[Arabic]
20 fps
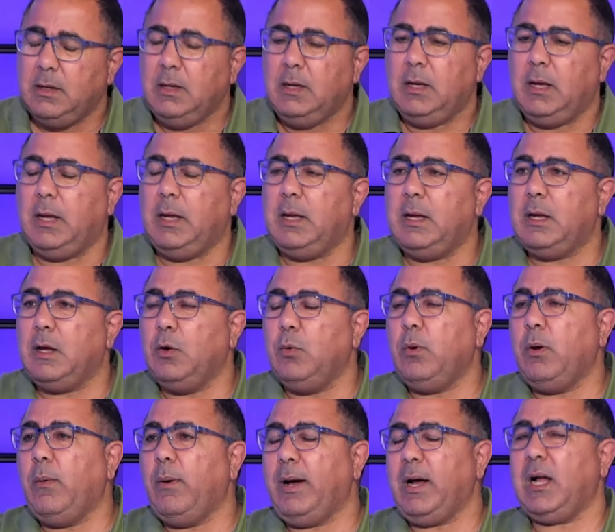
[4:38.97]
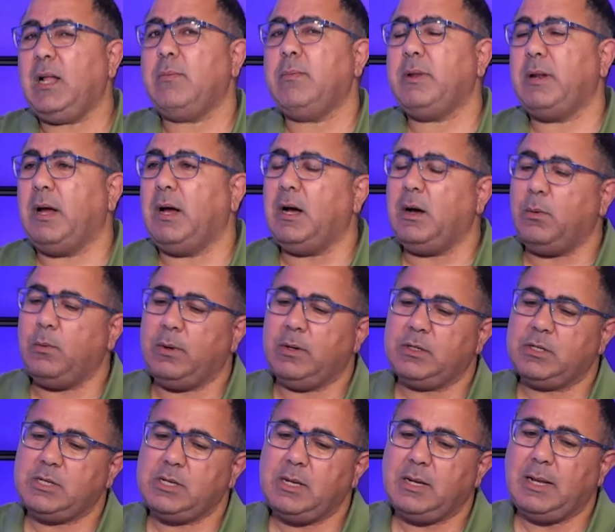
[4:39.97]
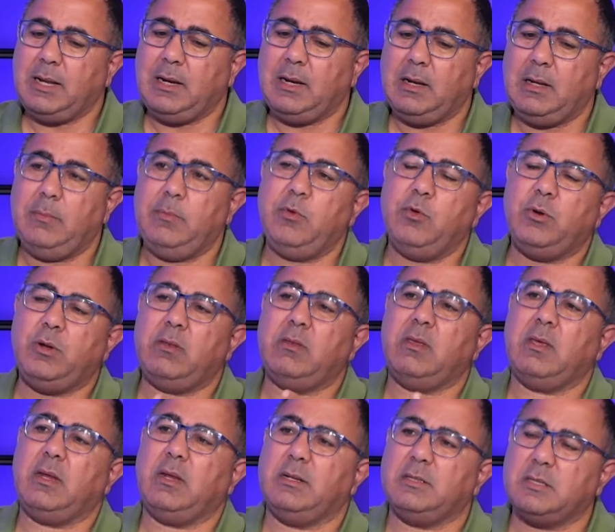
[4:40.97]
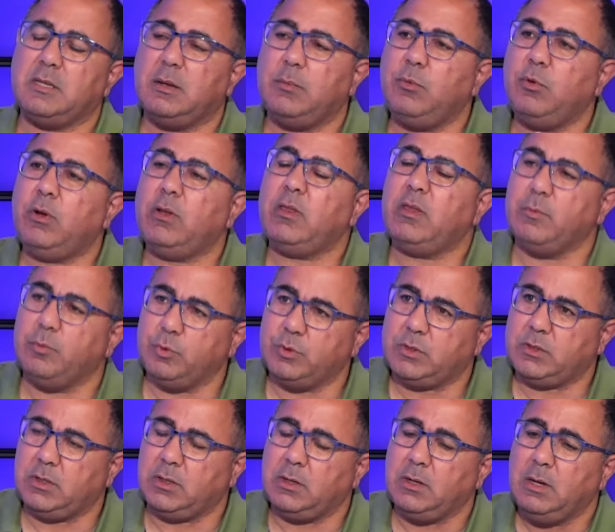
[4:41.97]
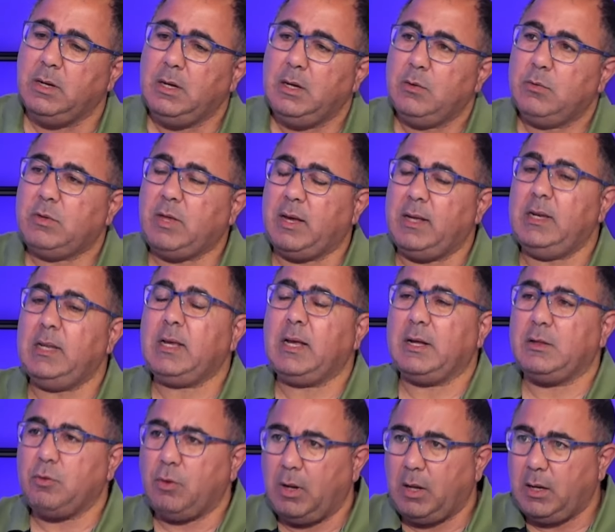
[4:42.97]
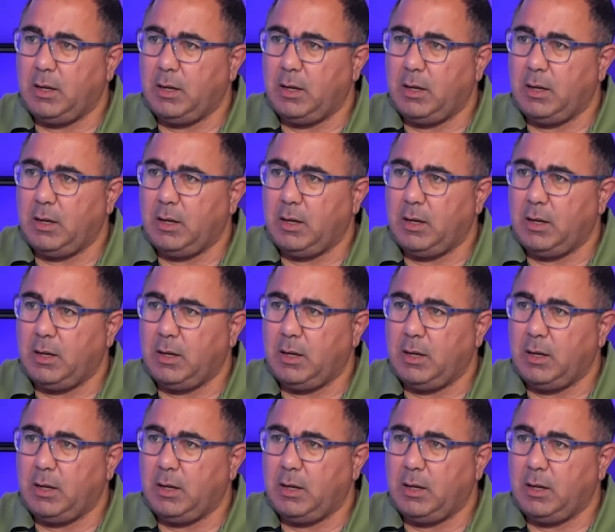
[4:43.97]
آه هو واحد من اقوى شيء للاميونيتي يعني اتس اميونيتي بوستر بتقلك انه سمعنا